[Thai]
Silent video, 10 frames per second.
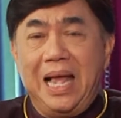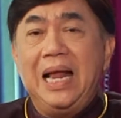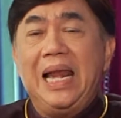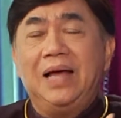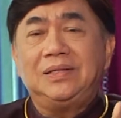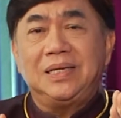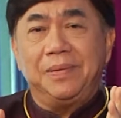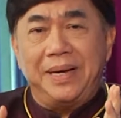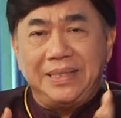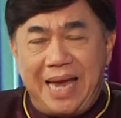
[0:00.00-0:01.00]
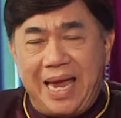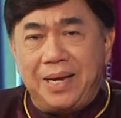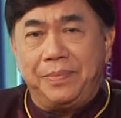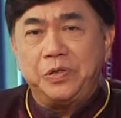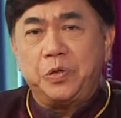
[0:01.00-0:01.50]
แล้วถ้าจะมาใช้
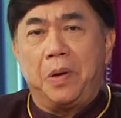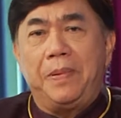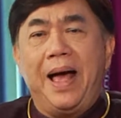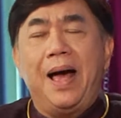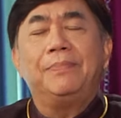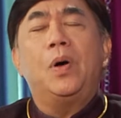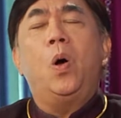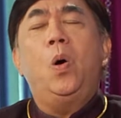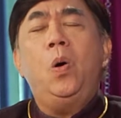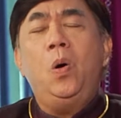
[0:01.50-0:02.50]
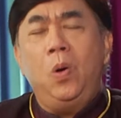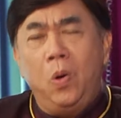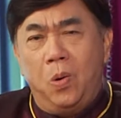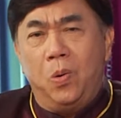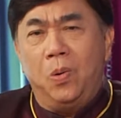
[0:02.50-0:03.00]
กับเรื่องสุขภาพโอ้โห
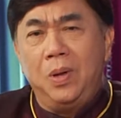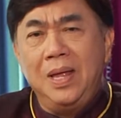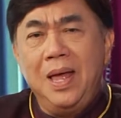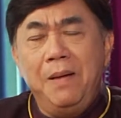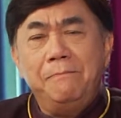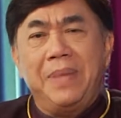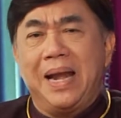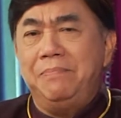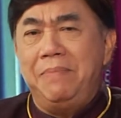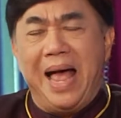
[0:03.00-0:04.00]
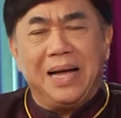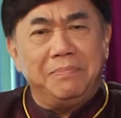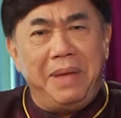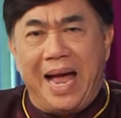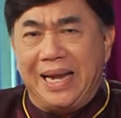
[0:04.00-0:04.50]
มันมาก
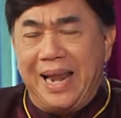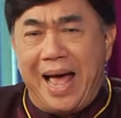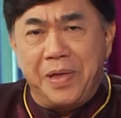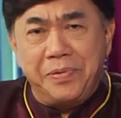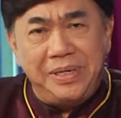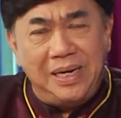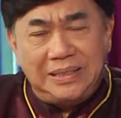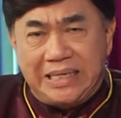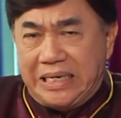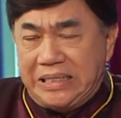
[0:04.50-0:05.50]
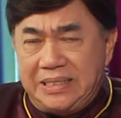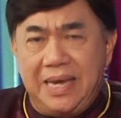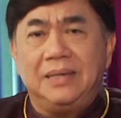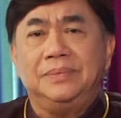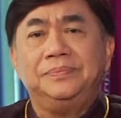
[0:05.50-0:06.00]
มายหลายเรื่องจ
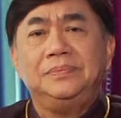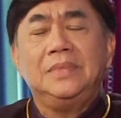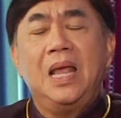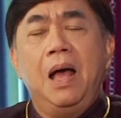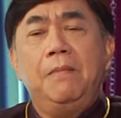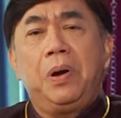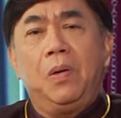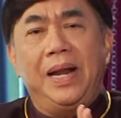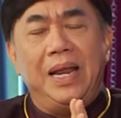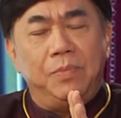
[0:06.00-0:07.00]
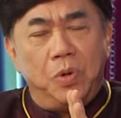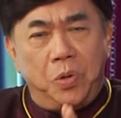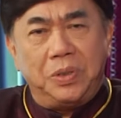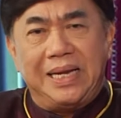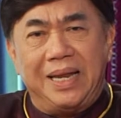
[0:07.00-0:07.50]
ริงๆเพราะว่าในมัง
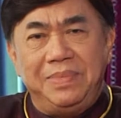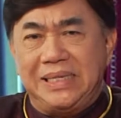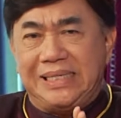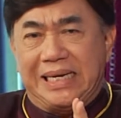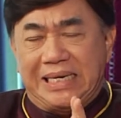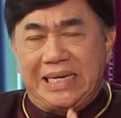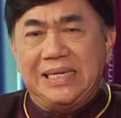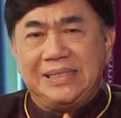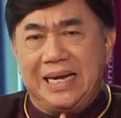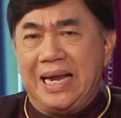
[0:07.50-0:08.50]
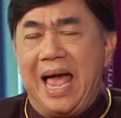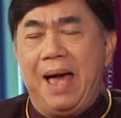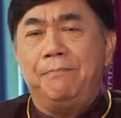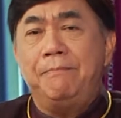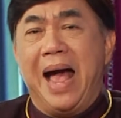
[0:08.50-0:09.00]
คุดนั้นมีสิ่งดีสิ่งงา
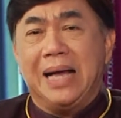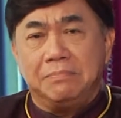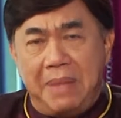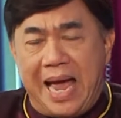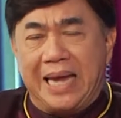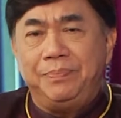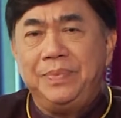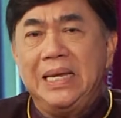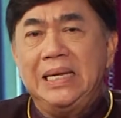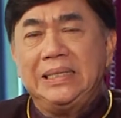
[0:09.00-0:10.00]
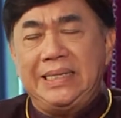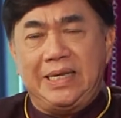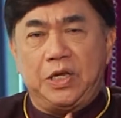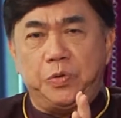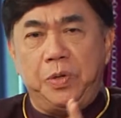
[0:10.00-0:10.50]
มมากมาย ที่
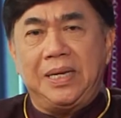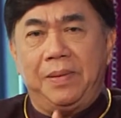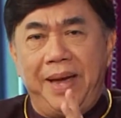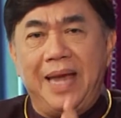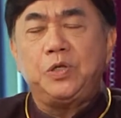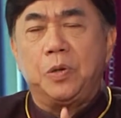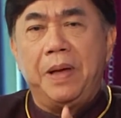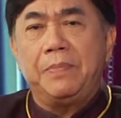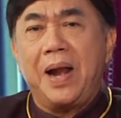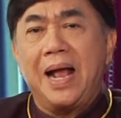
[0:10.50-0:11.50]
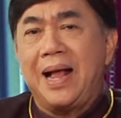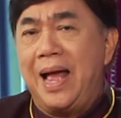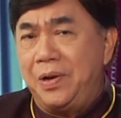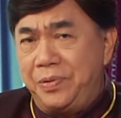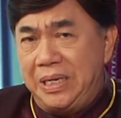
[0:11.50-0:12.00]
จะช่วยทำให้สุขภาพร่างกา
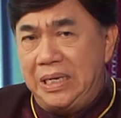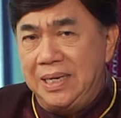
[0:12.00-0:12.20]
ยเราดี